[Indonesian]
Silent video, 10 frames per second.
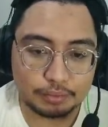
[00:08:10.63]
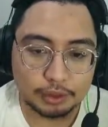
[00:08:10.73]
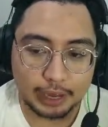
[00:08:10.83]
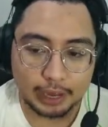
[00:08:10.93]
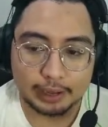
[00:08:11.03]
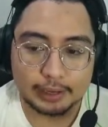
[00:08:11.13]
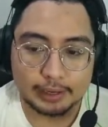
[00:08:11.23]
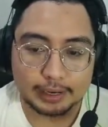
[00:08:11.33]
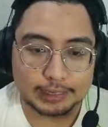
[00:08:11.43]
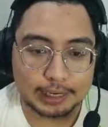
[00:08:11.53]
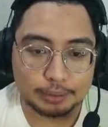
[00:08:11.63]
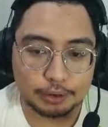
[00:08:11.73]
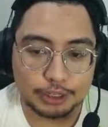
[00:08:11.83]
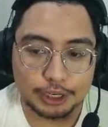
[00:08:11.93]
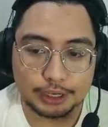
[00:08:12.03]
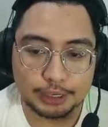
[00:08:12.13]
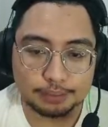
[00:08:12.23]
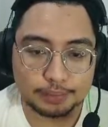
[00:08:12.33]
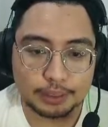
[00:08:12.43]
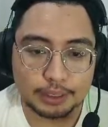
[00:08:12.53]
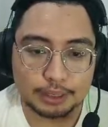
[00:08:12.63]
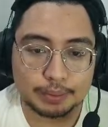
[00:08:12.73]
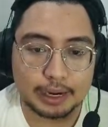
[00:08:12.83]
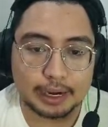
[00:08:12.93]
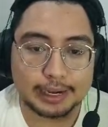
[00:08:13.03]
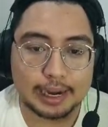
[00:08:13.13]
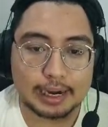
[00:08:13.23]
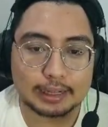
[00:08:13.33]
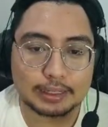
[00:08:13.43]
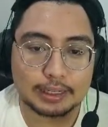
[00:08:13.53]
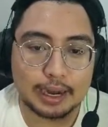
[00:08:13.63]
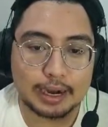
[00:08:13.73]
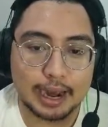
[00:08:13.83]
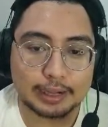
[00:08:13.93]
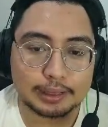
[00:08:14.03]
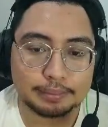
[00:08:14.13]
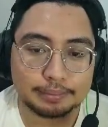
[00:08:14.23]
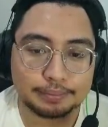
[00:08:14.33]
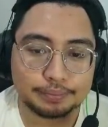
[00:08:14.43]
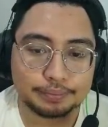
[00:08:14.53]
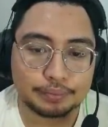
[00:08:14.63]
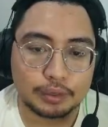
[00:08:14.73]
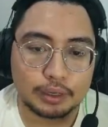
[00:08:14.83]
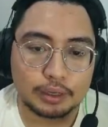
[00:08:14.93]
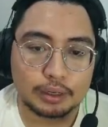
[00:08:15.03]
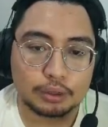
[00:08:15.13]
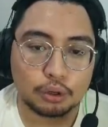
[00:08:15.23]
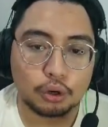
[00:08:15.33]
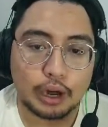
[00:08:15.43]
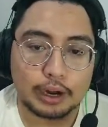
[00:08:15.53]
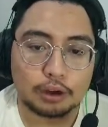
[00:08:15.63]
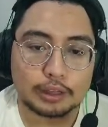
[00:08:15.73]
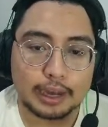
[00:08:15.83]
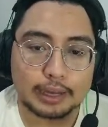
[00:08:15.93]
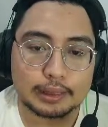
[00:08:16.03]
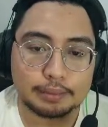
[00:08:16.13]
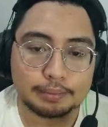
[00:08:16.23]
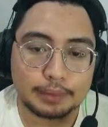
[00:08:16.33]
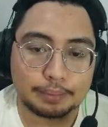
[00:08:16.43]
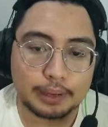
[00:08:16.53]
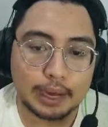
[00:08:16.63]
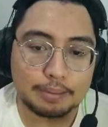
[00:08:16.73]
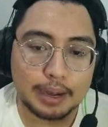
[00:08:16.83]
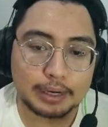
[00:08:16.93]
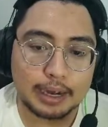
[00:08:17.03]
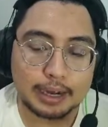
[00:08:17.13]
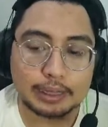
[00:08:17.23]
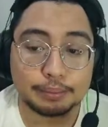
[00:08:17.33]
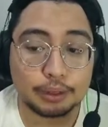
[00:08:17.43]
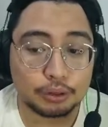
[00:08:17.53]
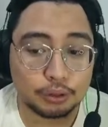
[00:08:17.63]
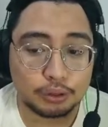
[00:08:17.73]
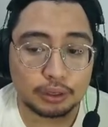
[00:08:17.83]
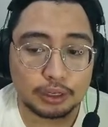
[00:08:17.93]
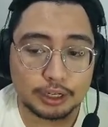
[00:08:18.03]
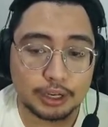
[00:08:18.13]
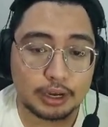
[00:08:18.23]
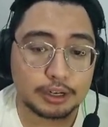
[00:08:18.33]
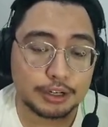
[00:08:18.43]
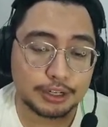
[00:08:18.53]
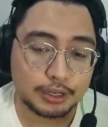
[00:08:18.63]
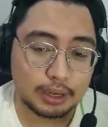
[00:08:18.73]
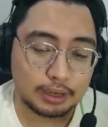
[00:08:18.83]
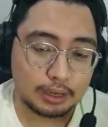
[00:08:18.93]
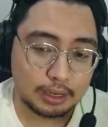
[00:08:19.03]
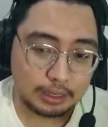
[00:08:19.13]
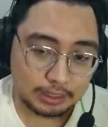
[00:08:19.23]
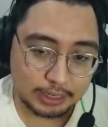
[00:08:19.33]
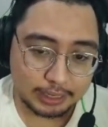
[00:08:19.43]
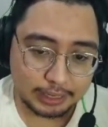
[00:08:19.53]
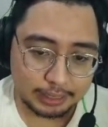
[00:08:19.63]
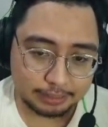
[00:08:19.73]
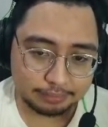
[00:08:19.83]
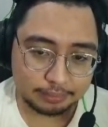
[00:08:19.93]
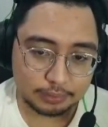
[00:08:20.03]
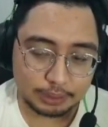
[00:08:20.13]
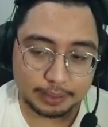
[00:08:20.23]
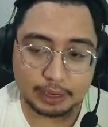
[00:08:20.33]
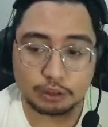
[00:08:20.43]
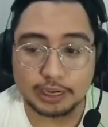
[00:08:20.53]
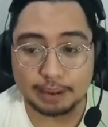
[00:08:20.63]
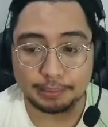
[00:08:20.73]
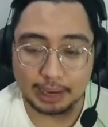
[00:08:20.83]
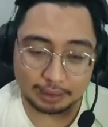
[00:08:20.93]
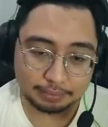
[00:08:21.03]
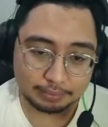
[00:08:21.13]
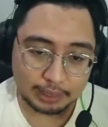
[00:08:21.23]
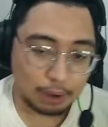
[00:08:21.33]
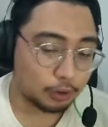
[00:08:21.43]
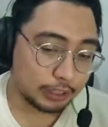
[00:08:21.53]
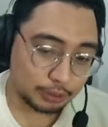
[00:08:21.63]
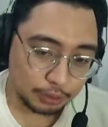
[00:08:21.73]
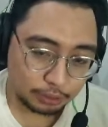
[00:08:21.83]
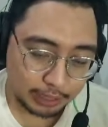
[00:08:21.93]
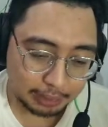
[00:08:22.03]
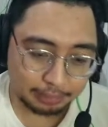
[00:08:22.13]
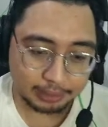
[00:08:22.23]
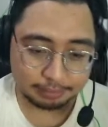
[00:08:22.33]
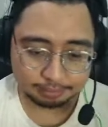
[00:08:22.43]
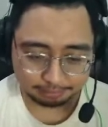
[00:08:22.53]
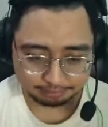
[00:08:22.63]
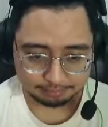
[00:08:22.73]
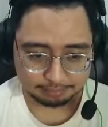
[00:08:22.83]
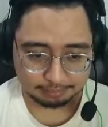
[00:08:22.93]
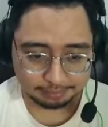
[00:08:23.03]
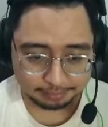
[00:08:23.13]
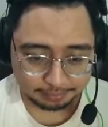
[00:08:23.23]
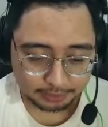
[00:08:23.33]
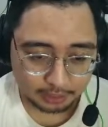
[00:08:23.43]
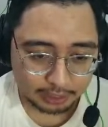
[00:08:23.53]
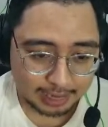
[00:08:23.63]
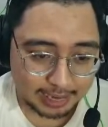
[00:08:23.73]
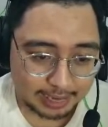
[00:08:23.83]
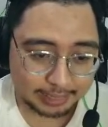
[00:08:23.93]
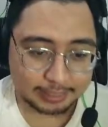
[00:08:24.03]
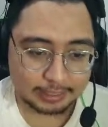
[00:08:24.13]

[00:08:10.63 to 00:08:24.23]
oke kita lihat bawah sini uh, sebenarnya di kanan atas ini ada item tuh ada kotak item tapi kabarnya item itu isinya curse jadi sebaiknya nggak usah diambil lah nggak worth it untuk diambil alright